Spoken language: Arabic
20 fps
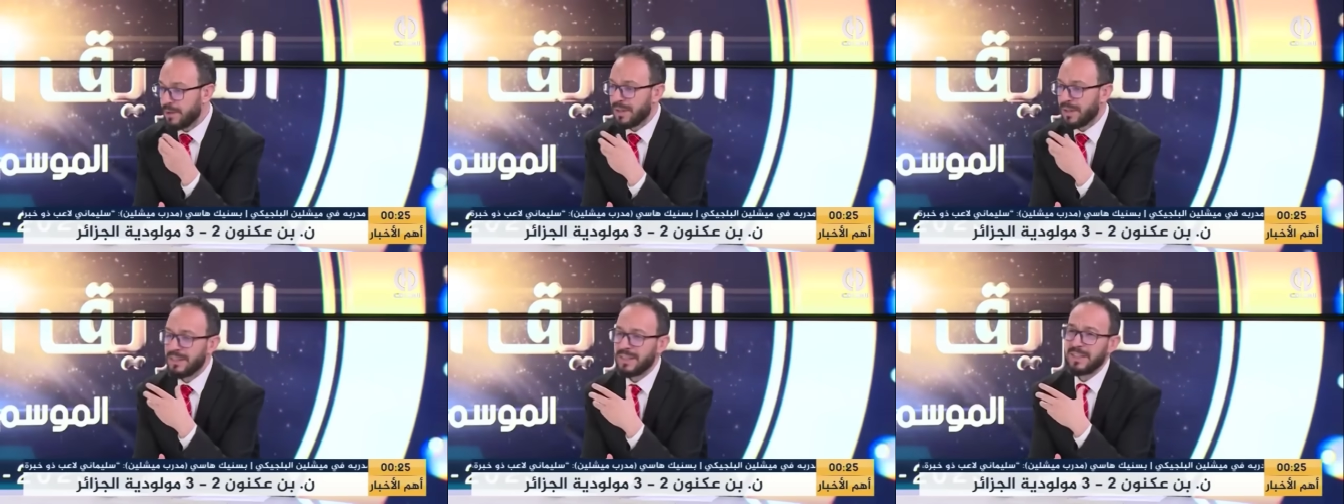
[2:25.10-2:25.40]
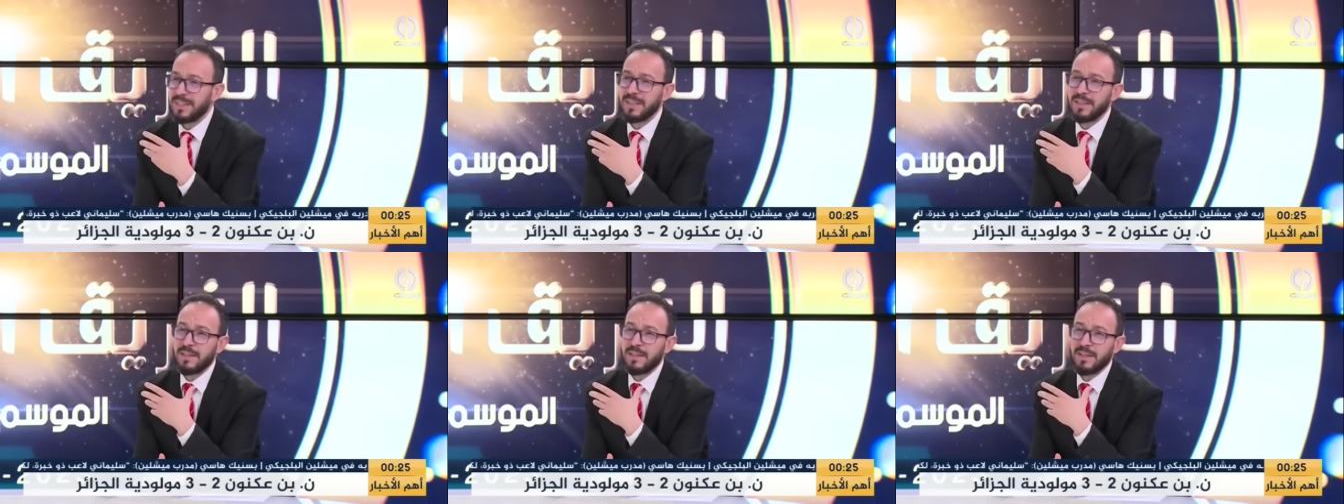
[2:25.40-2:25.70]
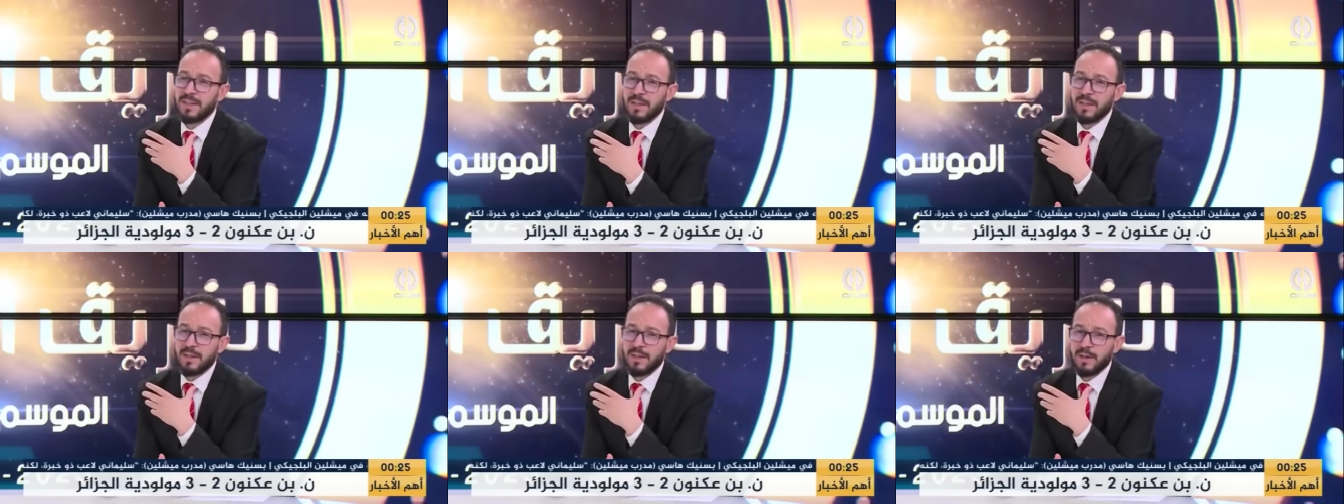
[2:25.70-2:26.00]
لا يؤدي
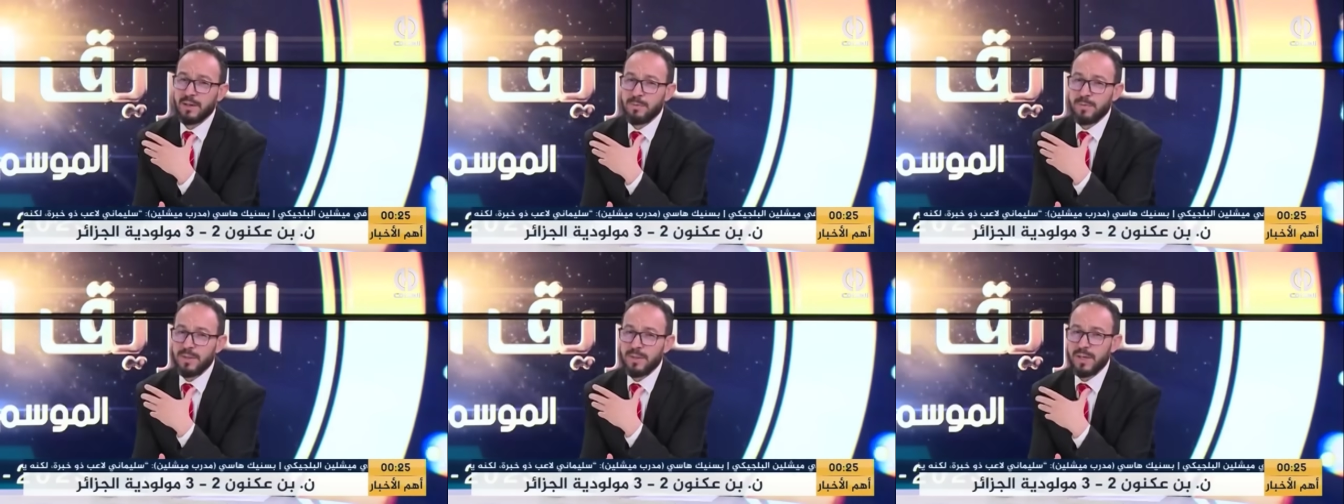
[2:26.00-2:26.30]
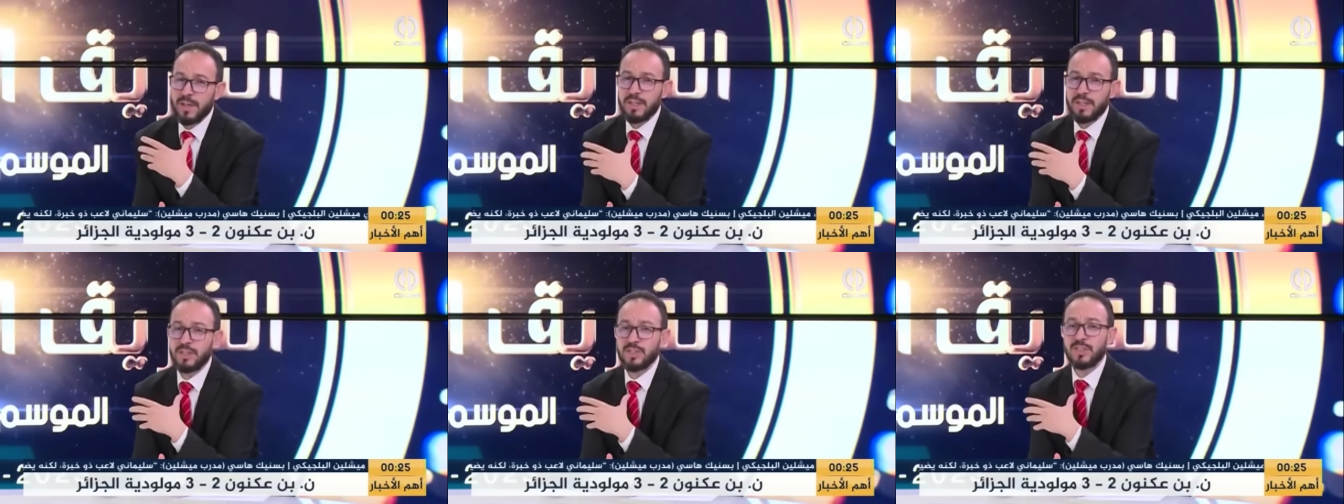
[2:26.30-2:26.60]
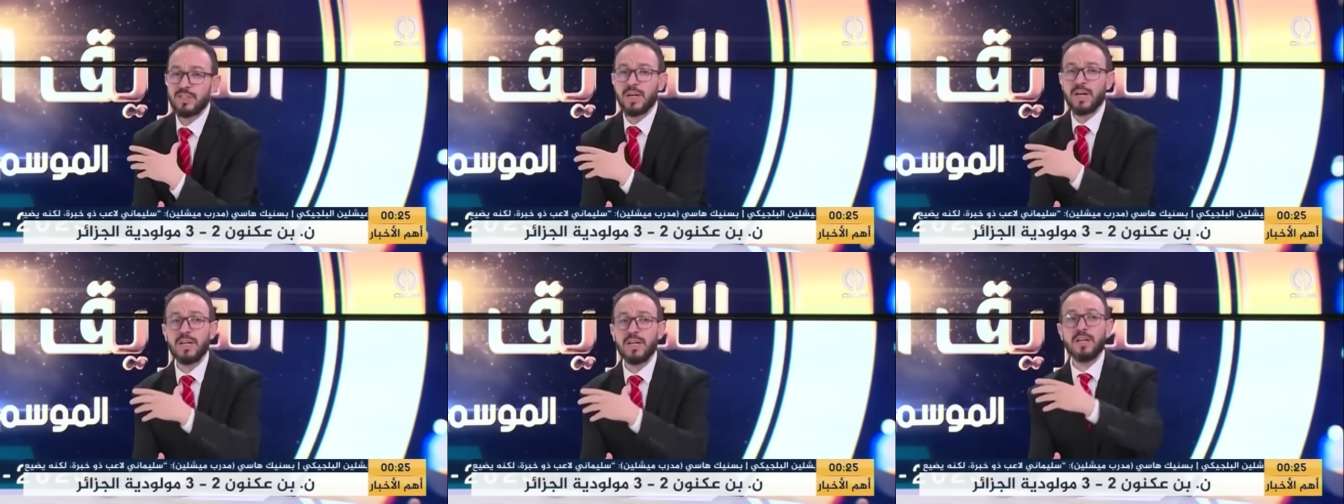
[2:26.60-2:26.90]
بذاك
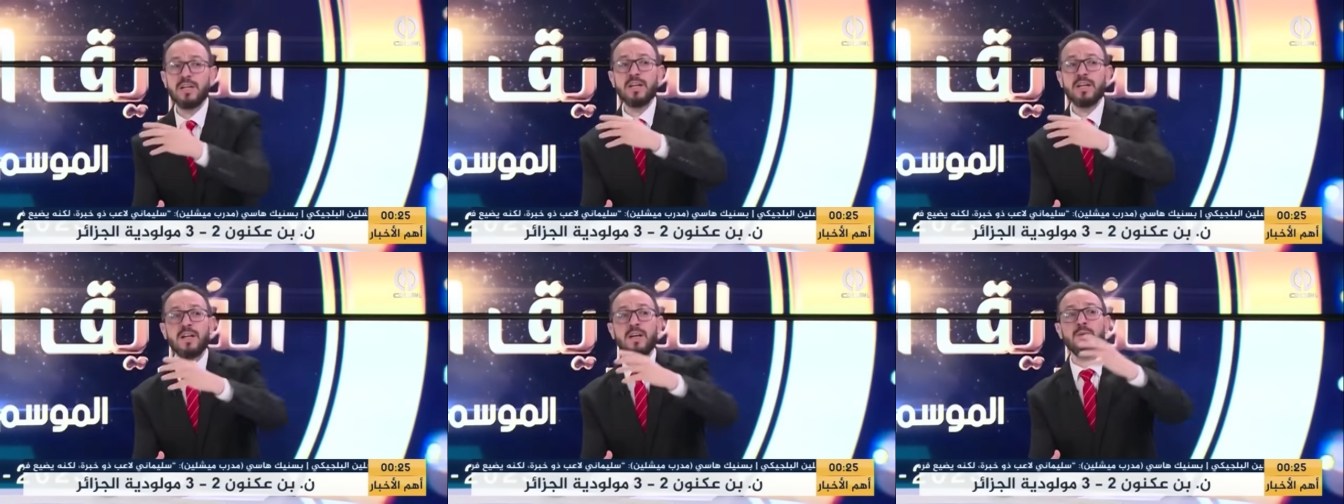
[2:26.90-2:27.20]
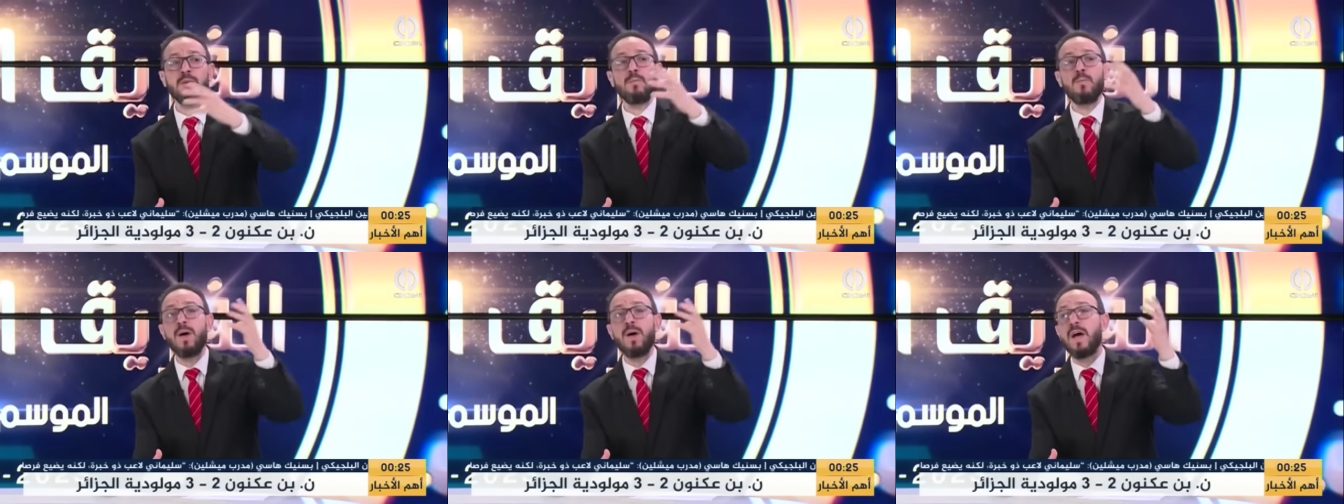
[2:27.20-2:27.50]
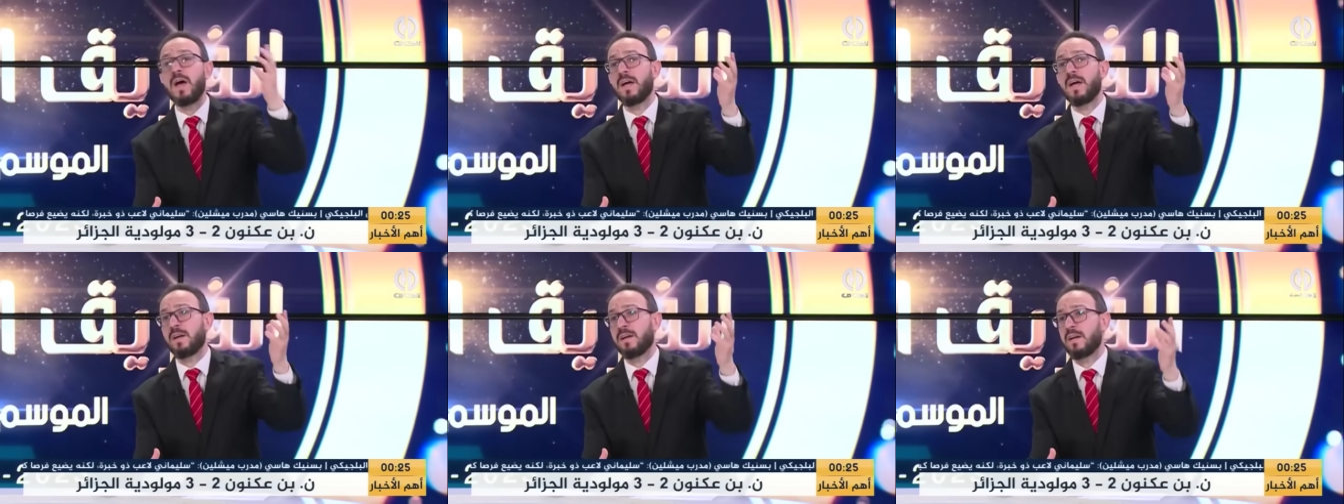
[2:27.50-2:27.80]
الشكل
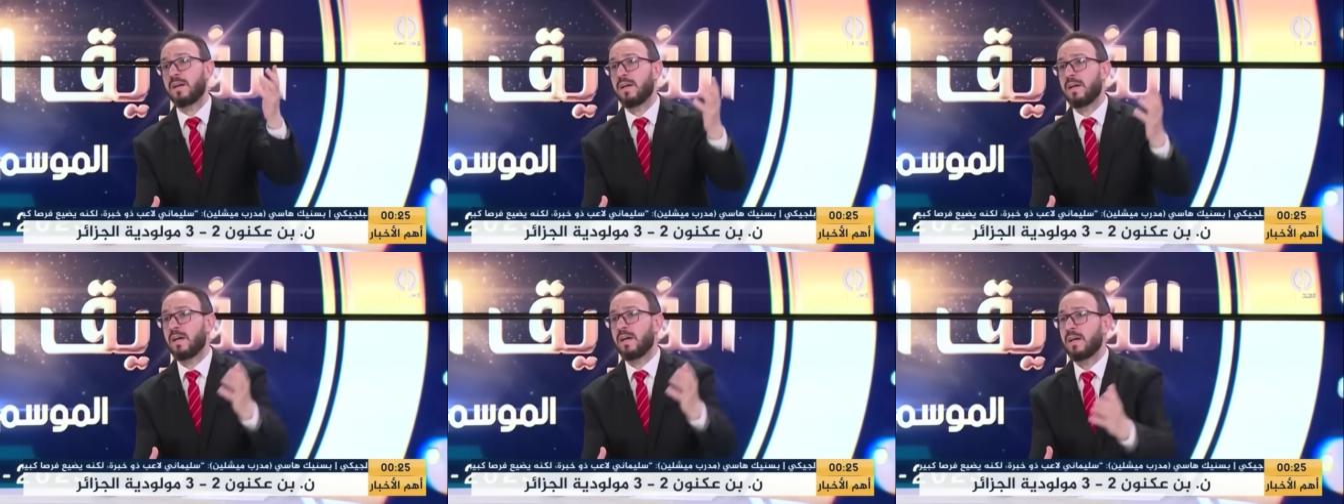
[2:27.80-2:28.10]
الباهر